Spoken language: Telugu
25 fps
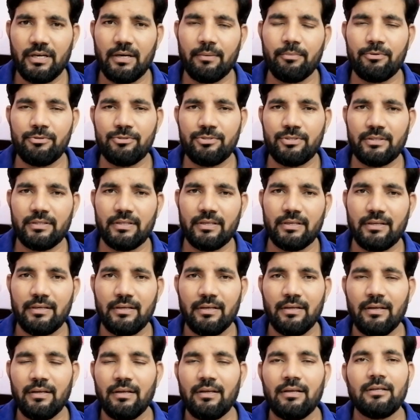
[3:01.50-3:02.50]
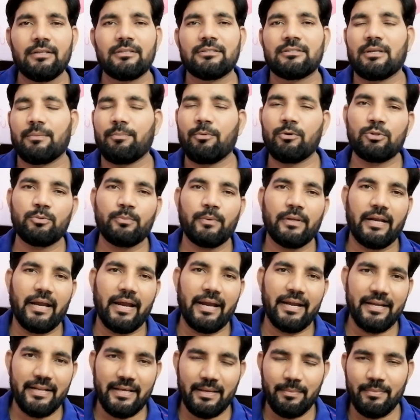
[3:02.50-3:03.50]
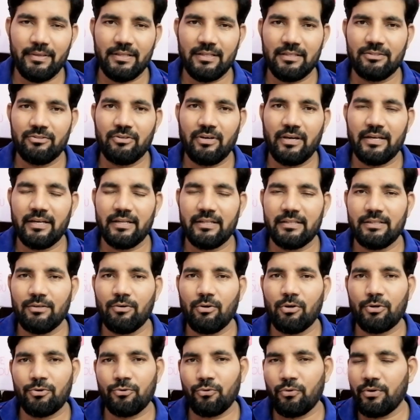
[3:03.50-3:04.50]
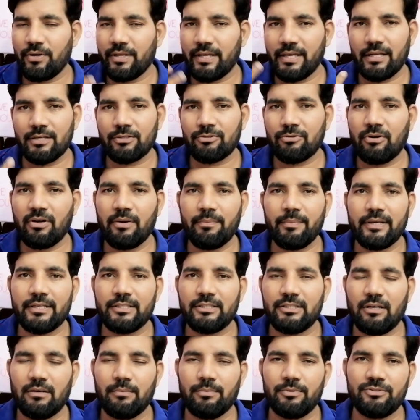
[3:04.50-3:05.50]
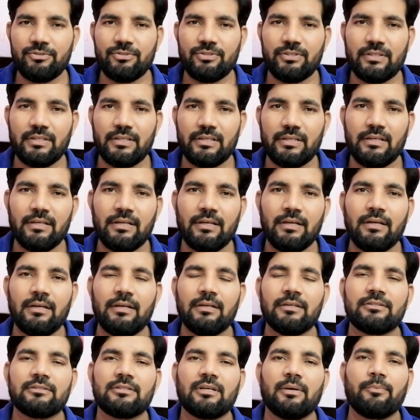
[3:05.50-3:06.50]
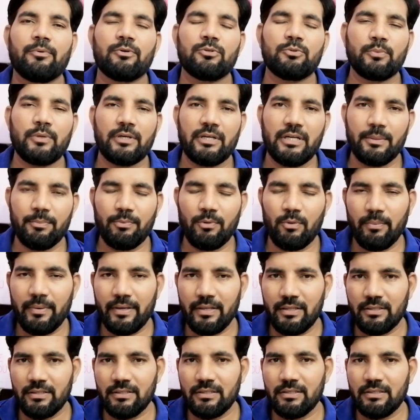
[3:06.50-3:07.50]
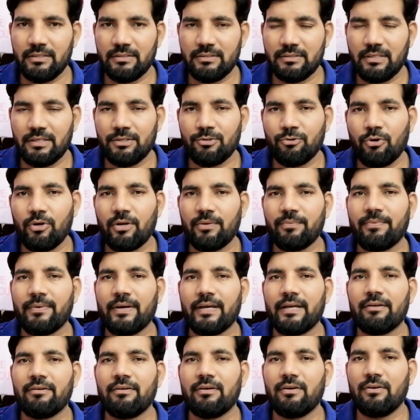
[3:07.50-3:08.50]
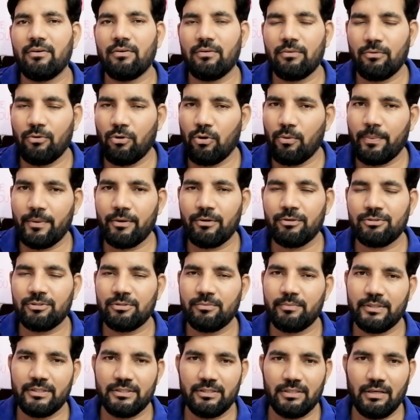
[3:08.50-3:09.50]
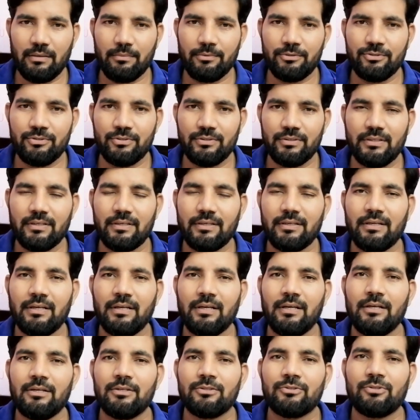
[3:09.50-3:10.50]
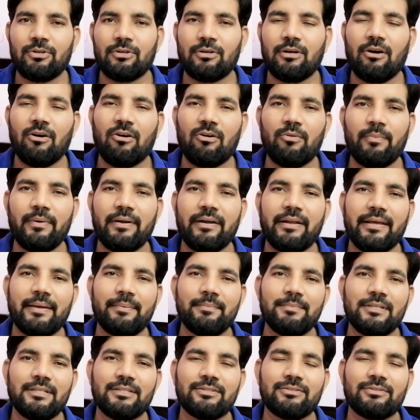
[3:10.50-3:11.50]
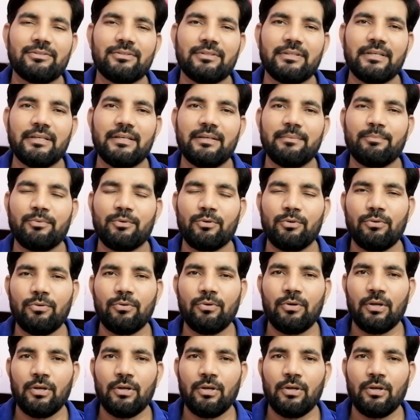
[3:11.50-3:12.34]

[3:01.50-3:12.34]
జాబ్ వచ్చింది సపోజ్ మీరు ఐటీఐ మీద జాయిన్ అయితే ఒక ట్వంటీ ఇయర్స్లోనే మీకు జాబ్ వచ్చింది సపోజ్ మీరు డిప్లొమా చేస్తే ట్వంటీ ఫైవ్లో లోపే వచ్చింది మీకు జాబ్ వచ్చింది సో గవర్నమెంట్ ఏం చేస్తుంది ఇప్పుడు